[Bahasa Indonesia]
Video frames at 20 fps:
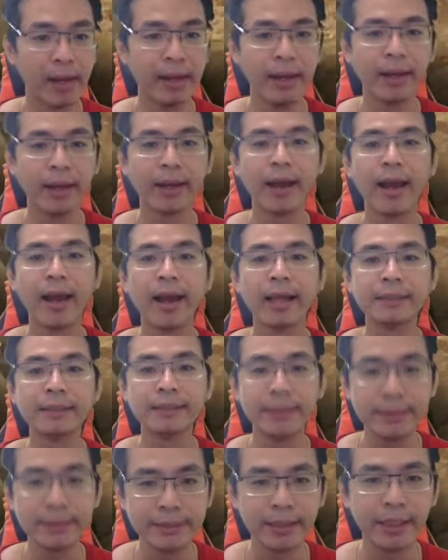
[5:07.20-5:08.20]
ya kalah
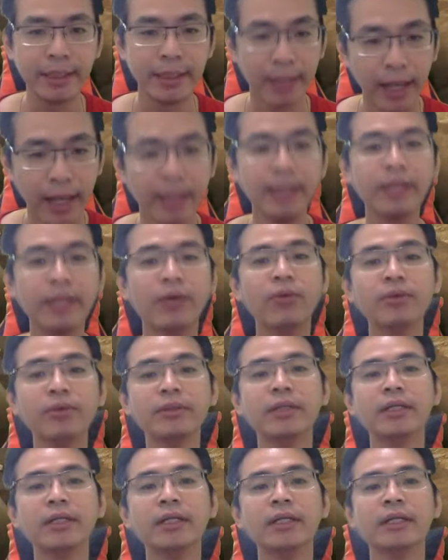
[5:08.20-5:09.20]
CC nah ini
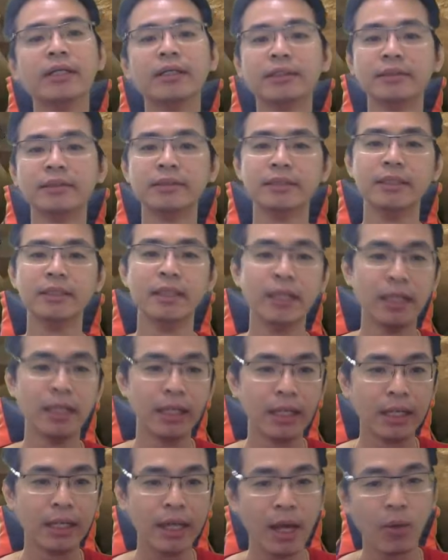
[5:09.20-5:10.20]
counternya
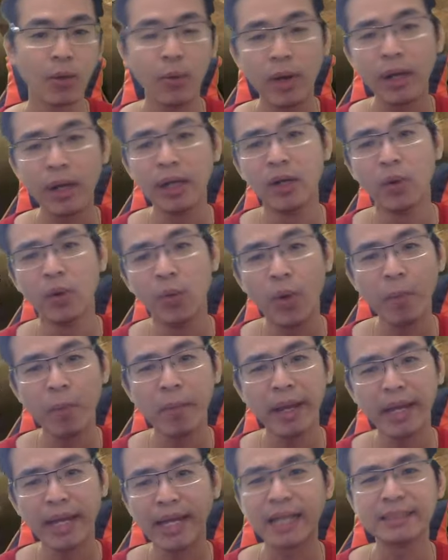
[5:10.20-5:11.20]
nah gue gua
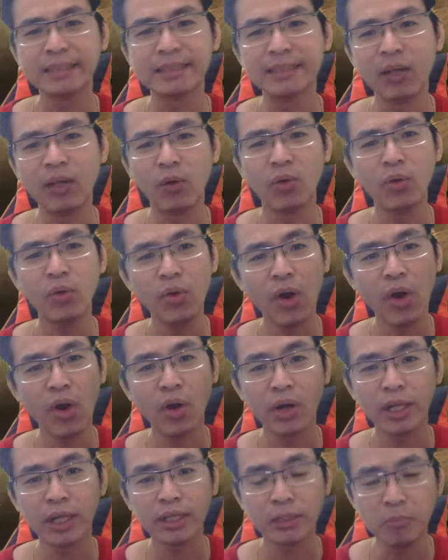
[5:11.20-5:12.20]
pengen kasih tau lu
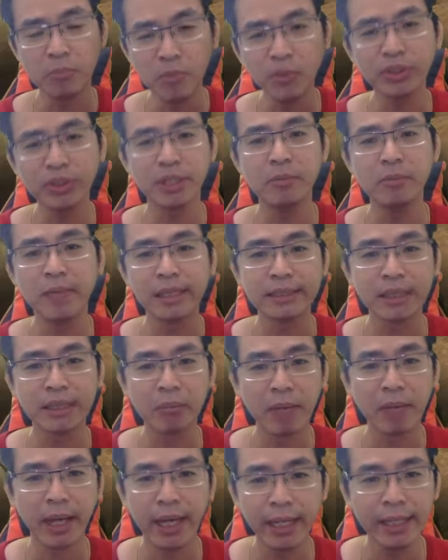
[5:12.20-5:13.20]
kalau ketemu tim yang
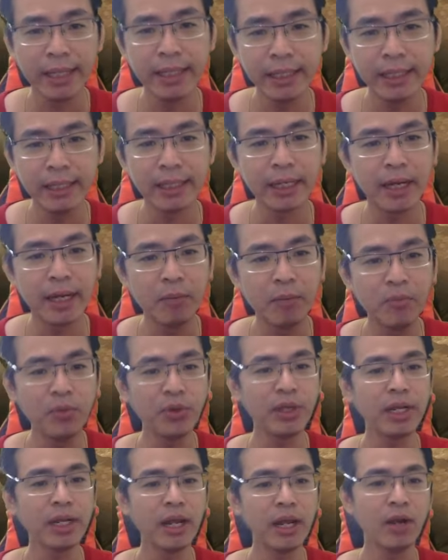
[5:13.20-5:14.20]
sama kayak gini
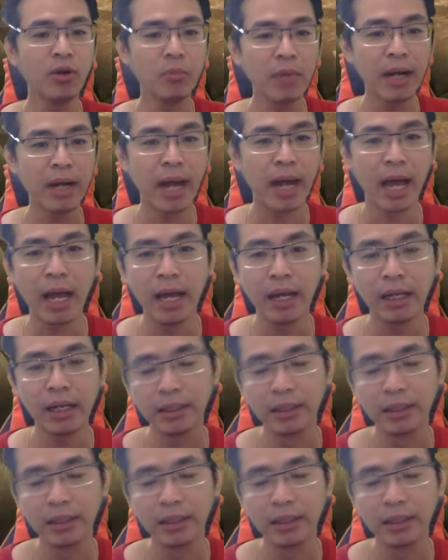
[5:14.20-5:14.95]
kemungkinan lu menang